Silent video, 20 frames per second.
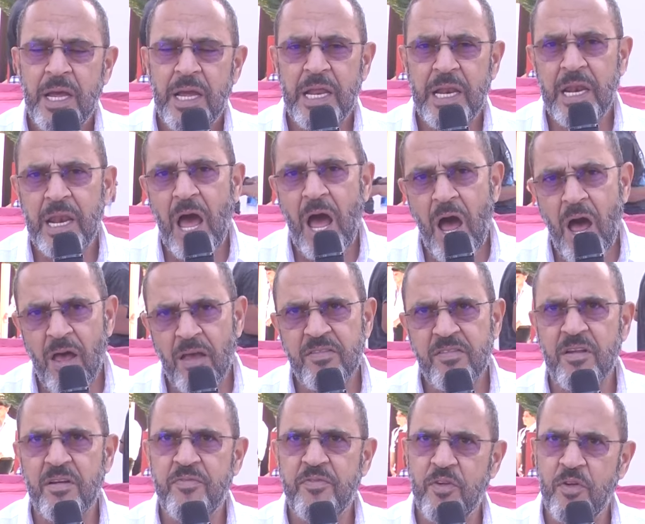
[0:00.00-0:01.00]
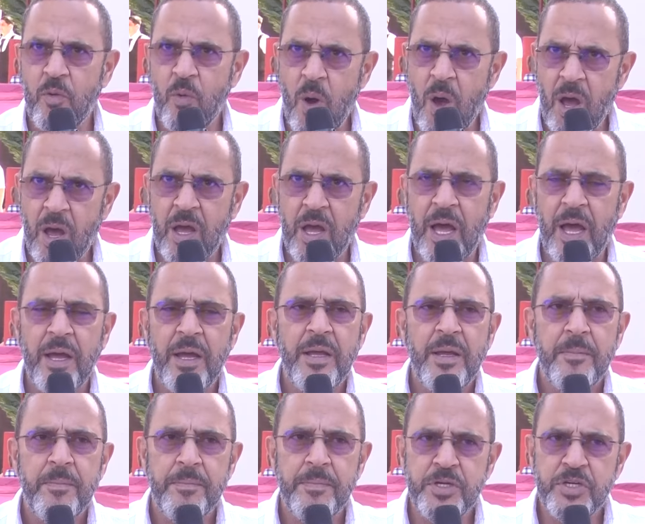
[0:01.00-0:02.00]
اللي حاصل في الواقع
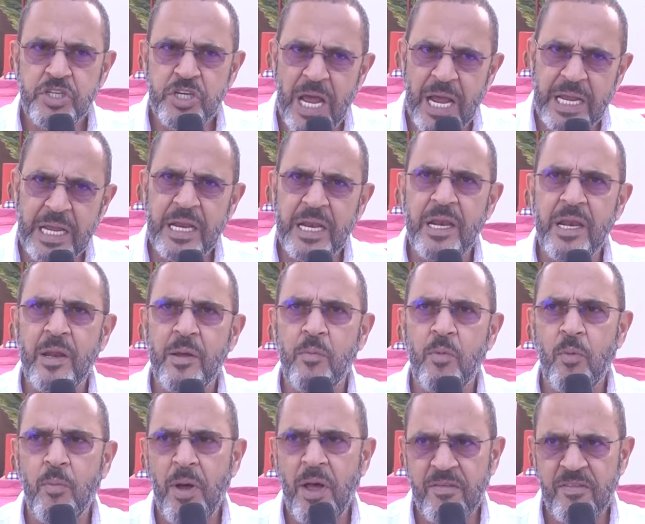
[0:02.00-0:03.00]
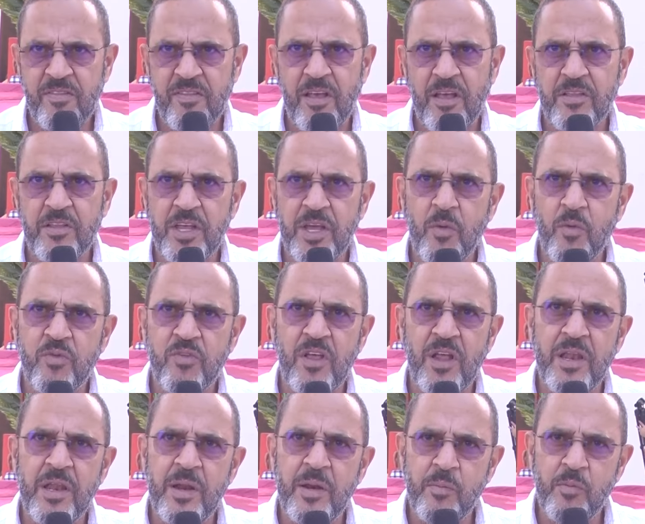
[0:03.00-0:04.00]
بشكل مبسط
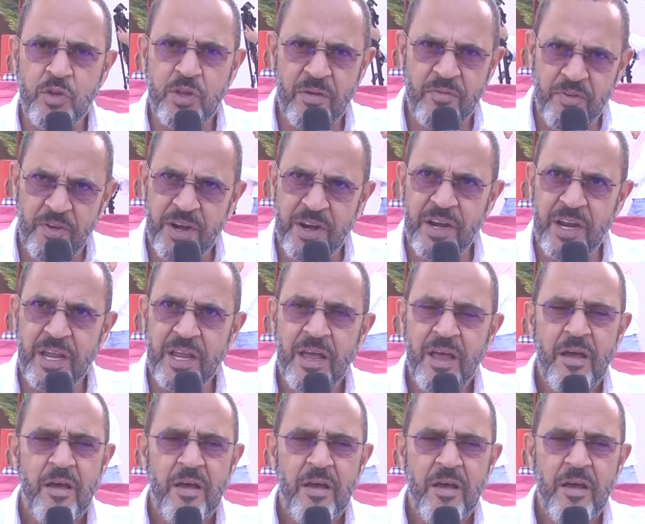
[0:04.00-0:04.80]
يوصل للمتفرج